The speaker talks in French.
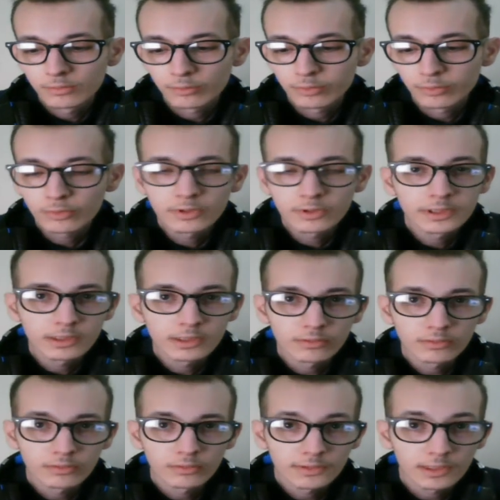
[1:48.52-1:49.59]
pour que
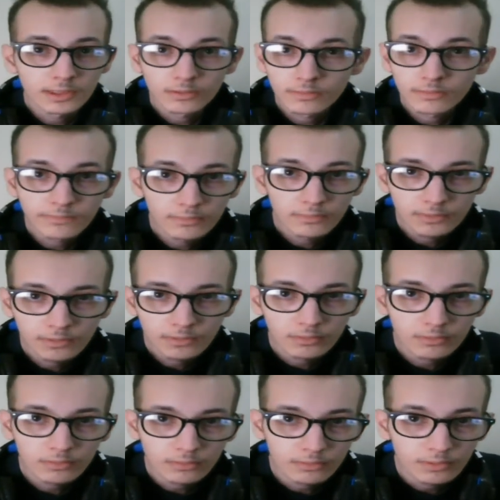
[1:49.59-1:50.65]
euh, ses enfants
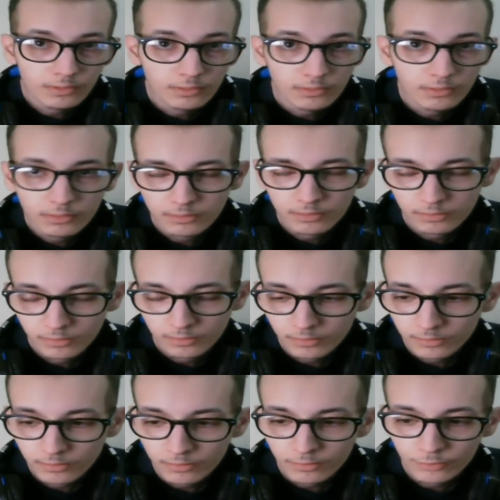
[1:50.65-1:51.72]
s'en
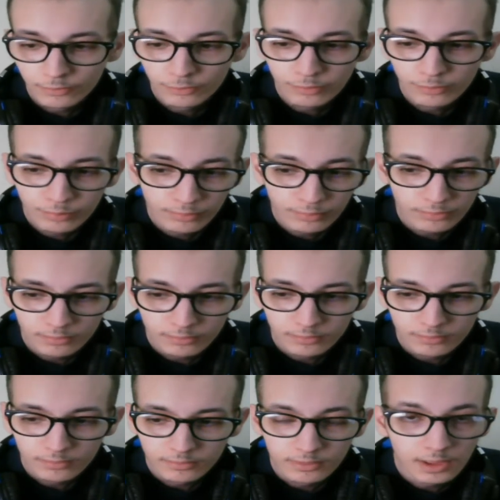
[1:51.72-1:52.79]
euh, occupent
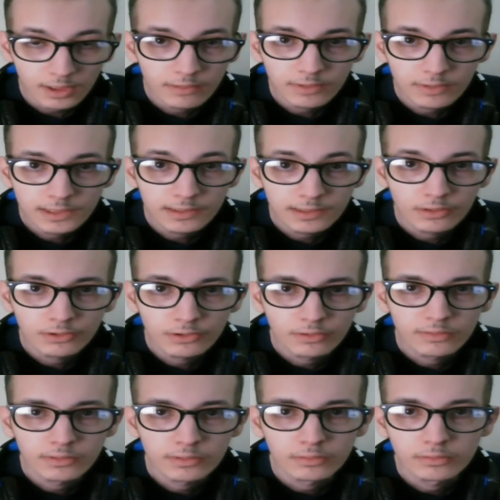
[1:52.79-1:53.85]
euh, avec cette
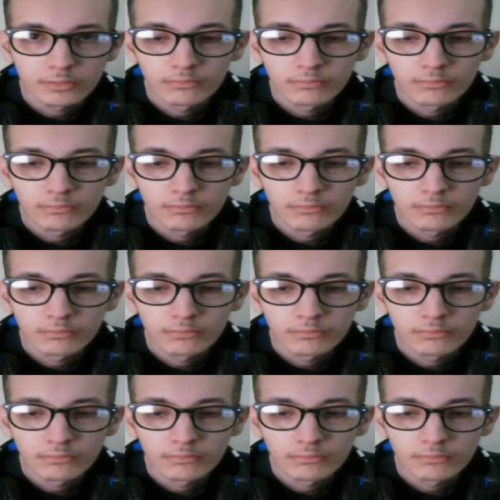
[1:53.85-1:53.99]
chose, quoi.